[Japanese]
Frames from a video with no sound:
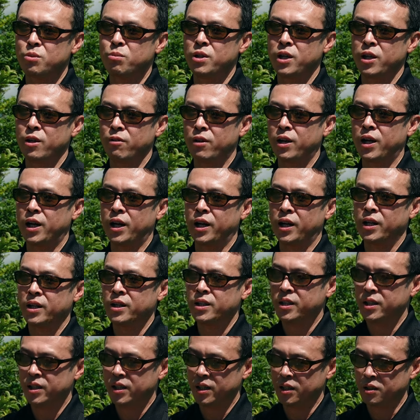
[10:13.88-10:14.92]
意味では、
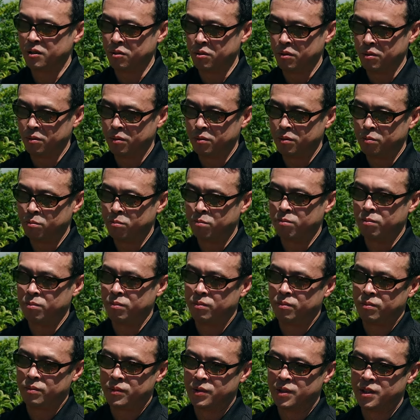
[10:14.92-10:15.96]
えっと、
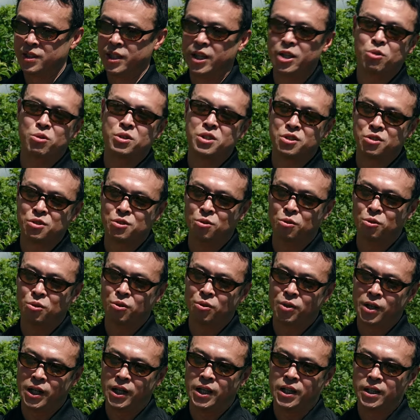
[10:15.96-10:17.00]
ゼロにするこ
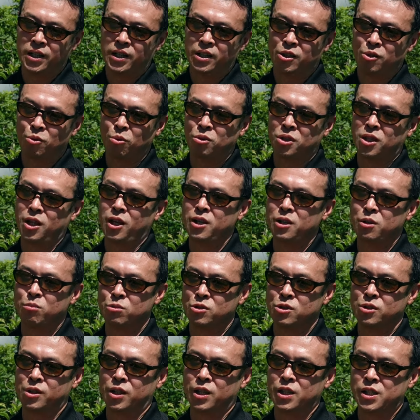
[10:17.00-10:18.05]
とが極端に
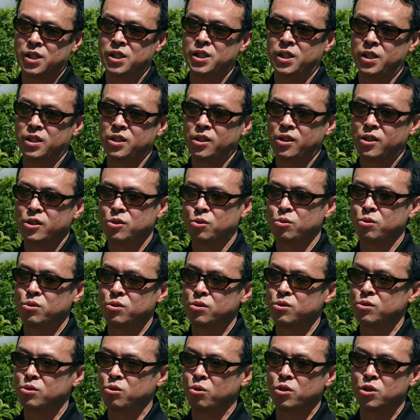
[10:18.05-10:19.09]
難しいそう
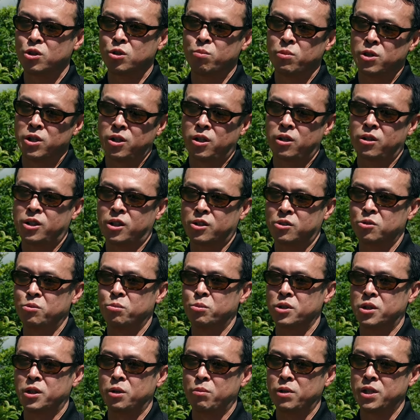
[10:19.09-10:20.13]
いう取り組みになるかと
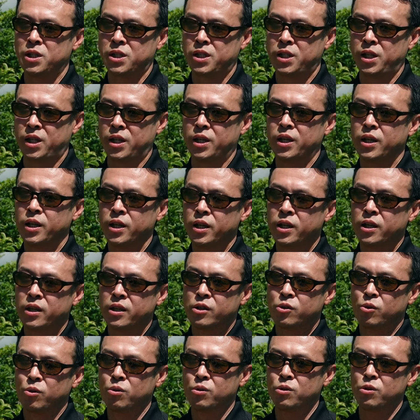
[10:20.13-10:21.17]
思ってまして
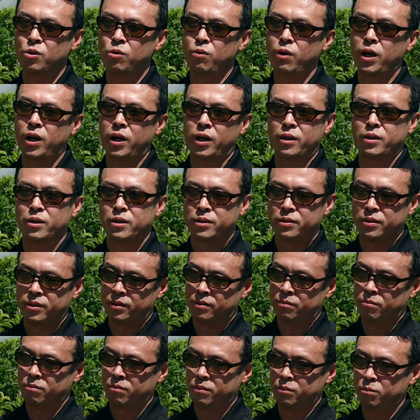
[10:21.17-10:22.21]
今後は
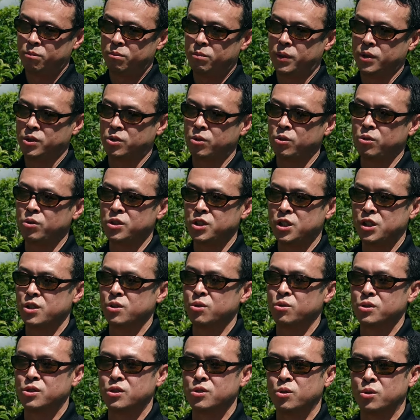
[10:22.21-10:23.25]
まあ、その
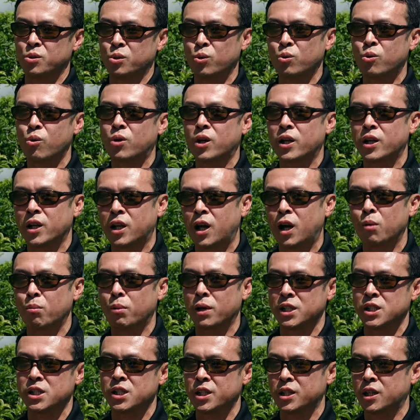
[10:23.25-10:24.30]
CO2 をどこかで
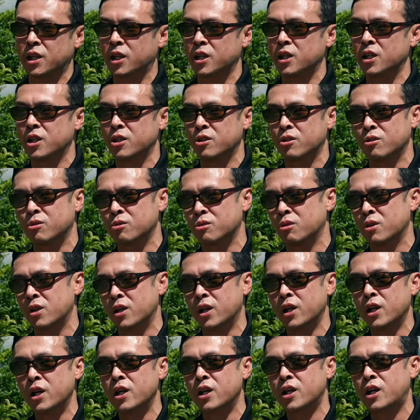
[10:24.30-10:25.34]
カバーしなきゃいけないということ
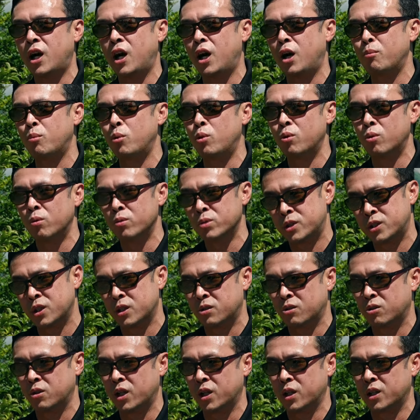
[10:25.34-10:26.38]
で
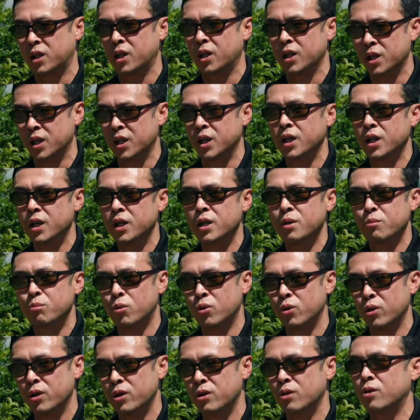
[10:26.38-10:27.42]
カーボンオフセットだったり
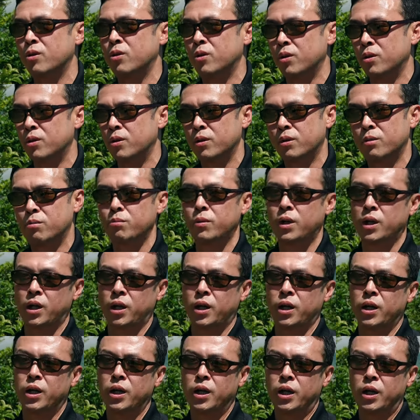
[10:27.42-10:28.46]
森を
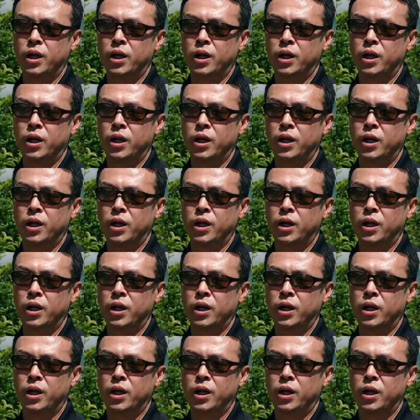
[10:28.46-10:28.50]
まあ